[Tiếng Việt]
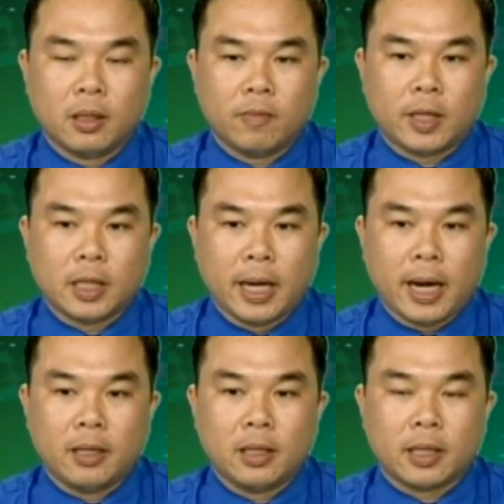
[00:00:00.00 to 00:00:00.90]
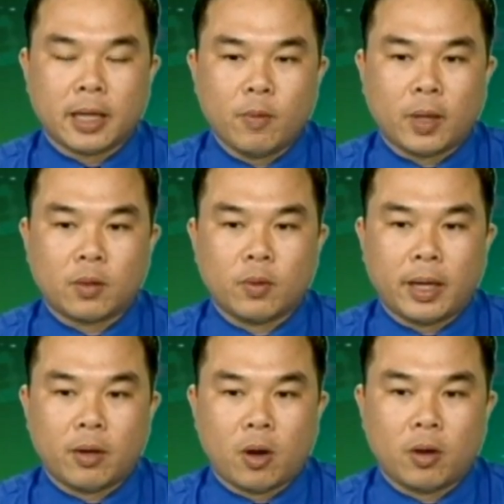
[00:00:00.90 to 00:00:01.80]
và thứ hai nữa là kế hoạch của đại
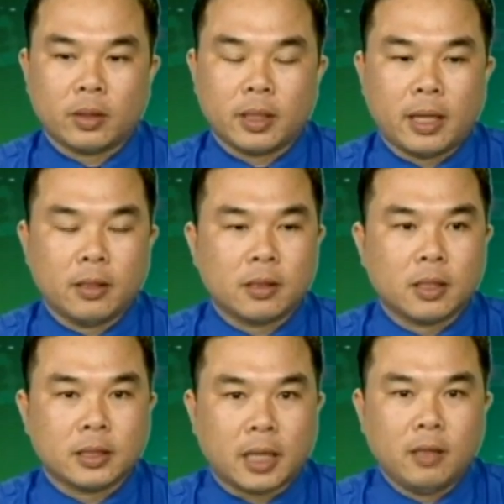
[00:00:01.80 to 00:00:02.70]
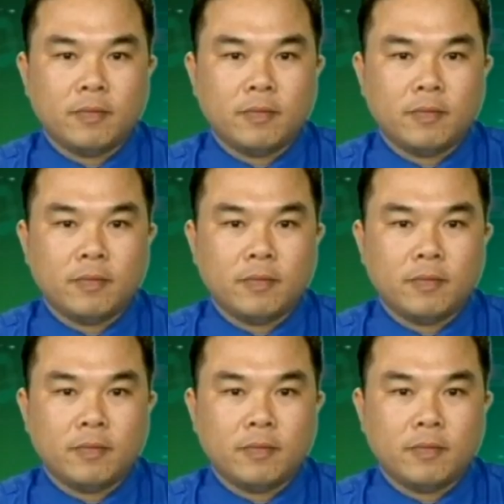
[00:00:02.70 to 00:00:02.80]
hội đoàn thì đã được cơ sở